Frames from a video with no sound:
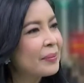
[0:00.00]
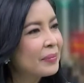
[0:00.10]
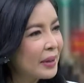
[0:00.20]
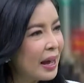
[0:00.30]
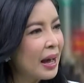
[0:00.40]
ครั
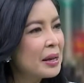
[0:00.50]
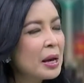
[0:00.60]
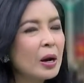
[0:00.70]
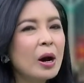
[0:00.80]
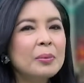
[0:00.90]
บค่ะ
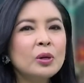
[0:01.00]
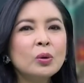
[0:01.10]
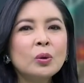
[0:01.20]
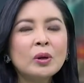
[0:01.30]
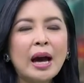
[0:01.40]
ขอไป
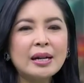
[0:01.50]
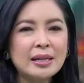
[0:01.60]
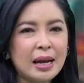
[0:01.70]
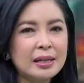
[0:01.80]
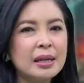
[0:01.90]
ดูการ
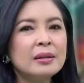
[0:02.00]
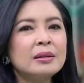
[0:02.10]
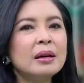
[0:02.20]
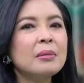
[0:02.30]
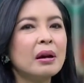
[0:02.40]
สาธิต
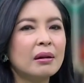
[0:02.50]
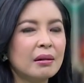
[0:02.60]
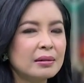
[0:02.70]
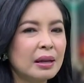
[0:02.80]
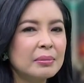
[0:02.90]
เรื่องมากะ
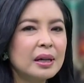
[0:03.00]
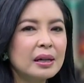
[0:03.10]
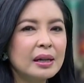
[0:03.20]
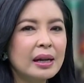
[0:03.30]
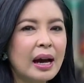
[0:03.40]
รองไซเบอ
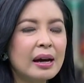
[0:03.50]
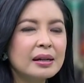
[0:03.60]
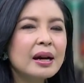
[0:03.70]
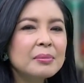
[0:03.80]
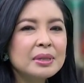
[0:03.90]
ร์เลยนะคะ
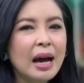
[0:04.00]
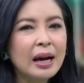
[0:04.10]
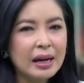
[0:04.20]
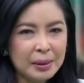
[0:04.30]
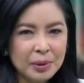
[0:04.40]
เริ่มจาก
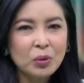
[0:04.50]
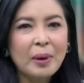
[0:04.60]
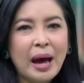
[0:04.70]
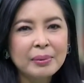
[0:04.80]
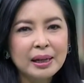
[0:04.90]
อะไรไปดู
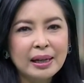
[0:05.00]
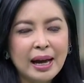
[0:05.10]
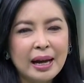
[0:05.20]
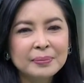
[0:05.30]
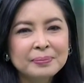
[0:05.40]
ภาพกันเลย
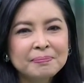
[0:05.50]
ค่ะ